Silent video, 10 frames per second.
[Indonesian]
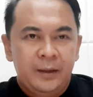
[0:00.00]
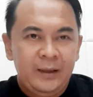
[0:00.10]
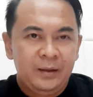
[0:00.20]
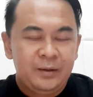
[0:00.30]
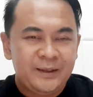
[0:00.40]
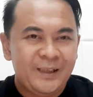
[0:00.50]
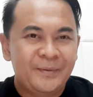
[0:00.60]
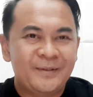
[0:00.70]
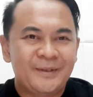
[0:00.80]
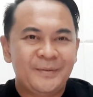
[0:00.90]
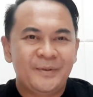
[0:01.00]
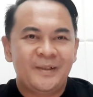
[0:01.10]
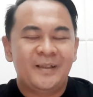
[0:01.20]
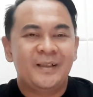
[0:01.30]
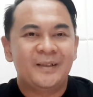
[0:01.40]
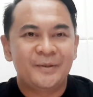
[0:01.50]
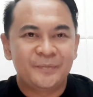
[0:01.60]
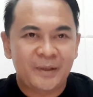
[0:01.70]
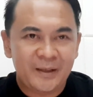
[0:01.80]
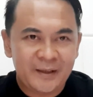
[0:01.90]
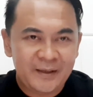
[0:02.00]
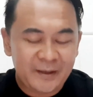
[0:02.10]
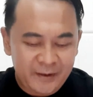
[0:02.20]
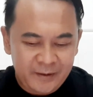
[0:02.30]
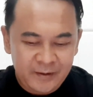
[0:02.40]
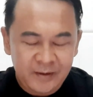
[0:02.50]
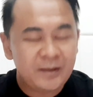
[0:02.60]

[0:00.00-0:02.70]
Halo sahabatku semuanya, jumpa lagi saya